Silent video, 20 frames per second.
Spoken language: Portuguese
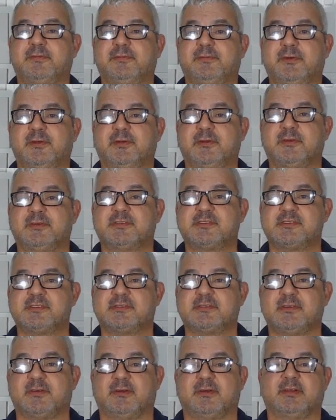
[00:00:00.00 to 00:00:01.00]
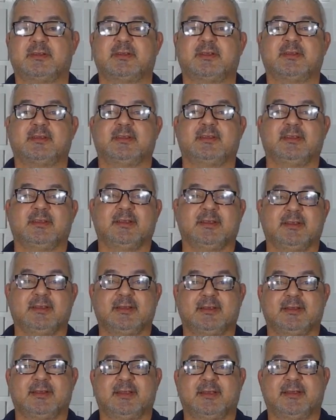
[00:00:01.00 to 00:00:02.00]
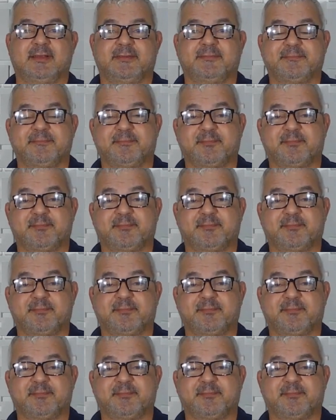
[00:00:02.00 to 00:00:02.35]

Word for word: que foi que eu disse ontem? Né?